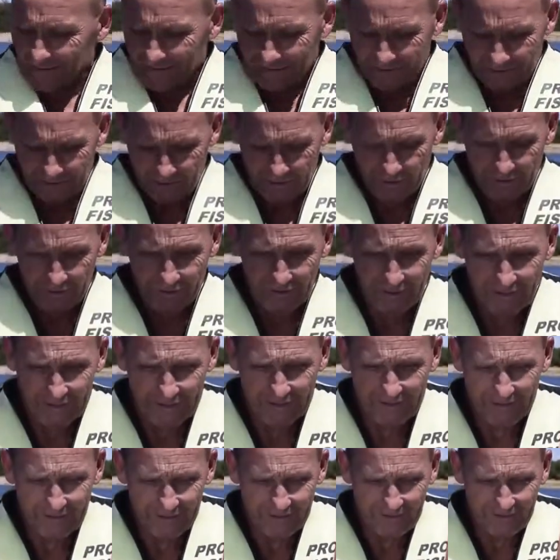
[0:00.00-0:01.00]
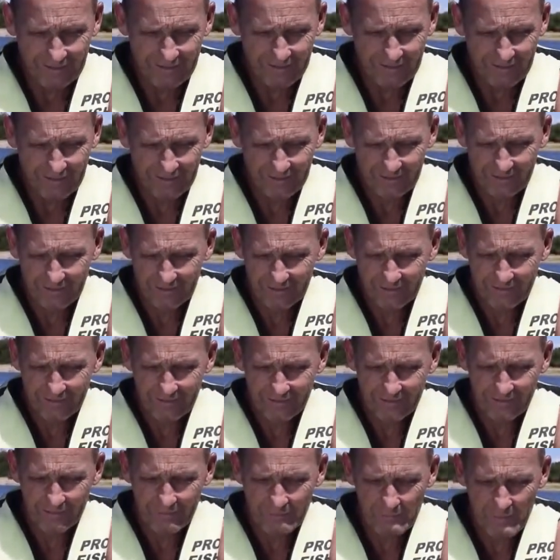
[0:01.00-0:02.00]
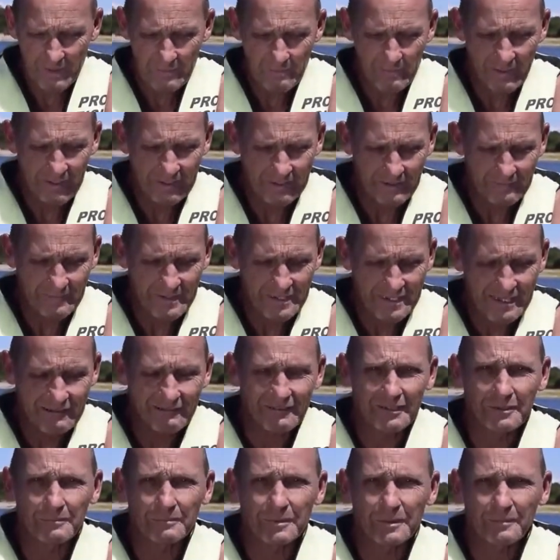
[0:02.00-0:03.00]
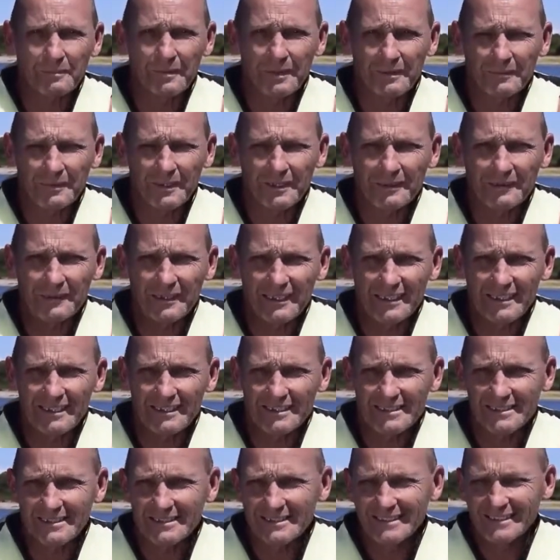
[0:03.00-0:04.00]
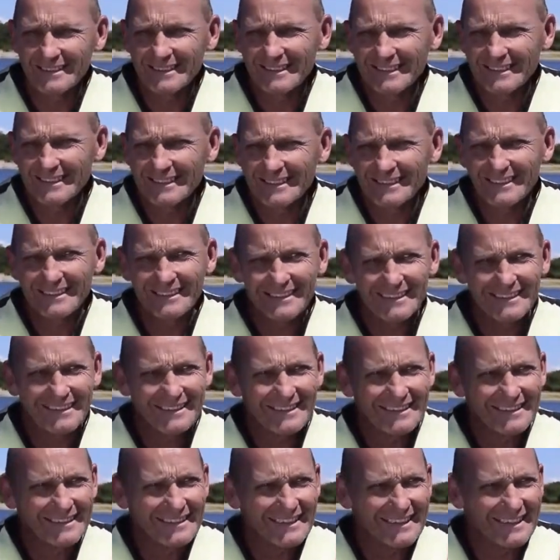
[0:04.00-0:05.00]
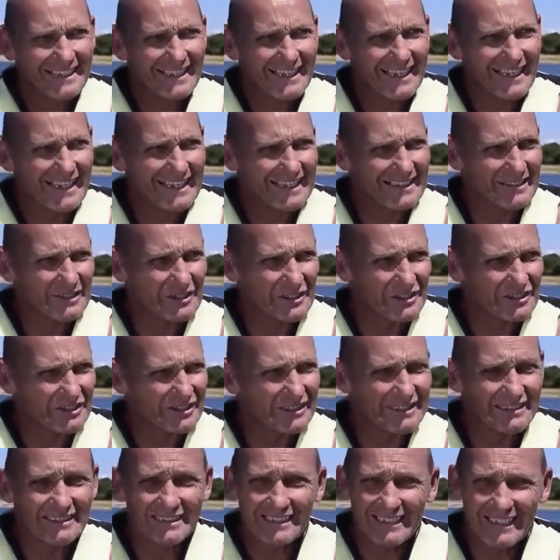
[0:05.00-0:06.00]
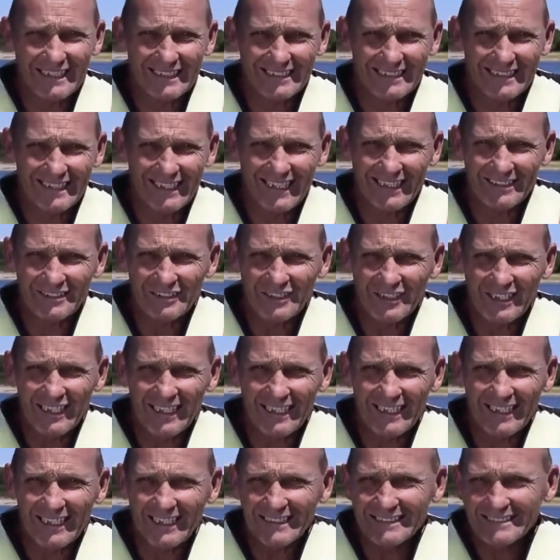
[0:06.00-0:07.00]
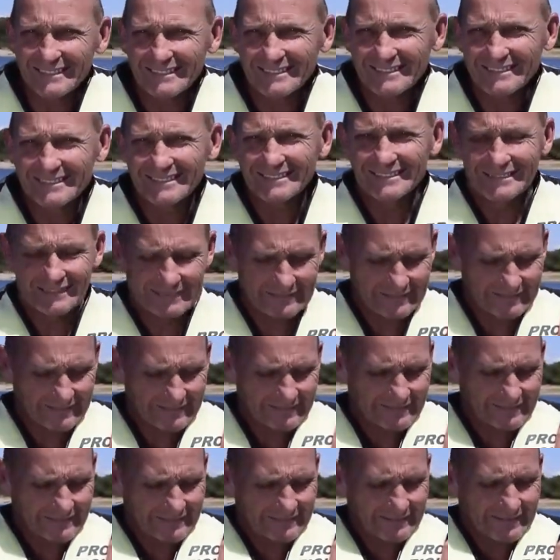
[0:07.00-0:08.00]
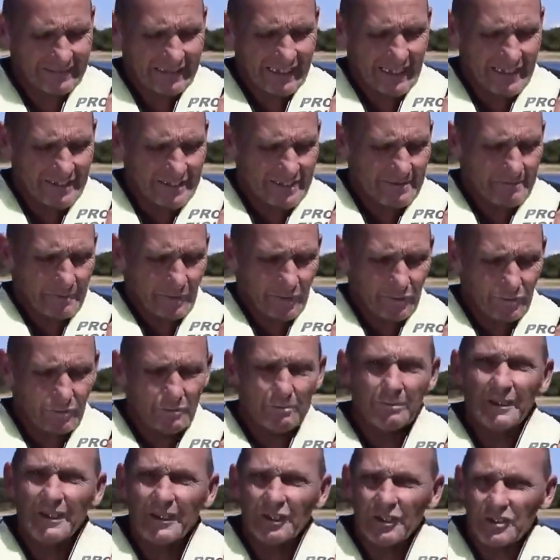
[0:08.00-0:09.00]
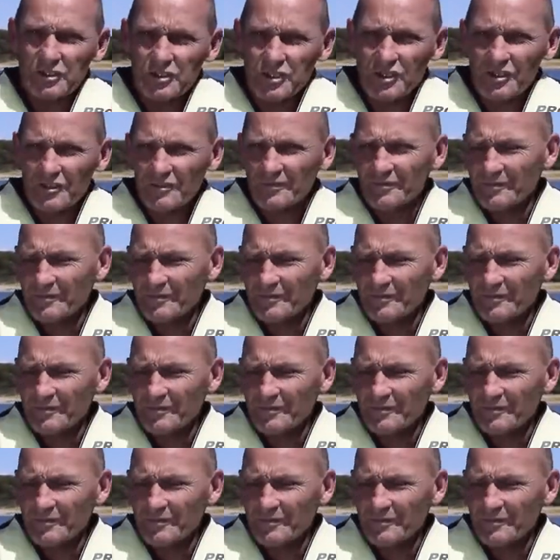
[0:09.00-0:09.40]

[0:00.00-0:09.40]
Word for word: donde mis padres me llevaron por primera vez a los siete años de edad, casi por cumplir ocho,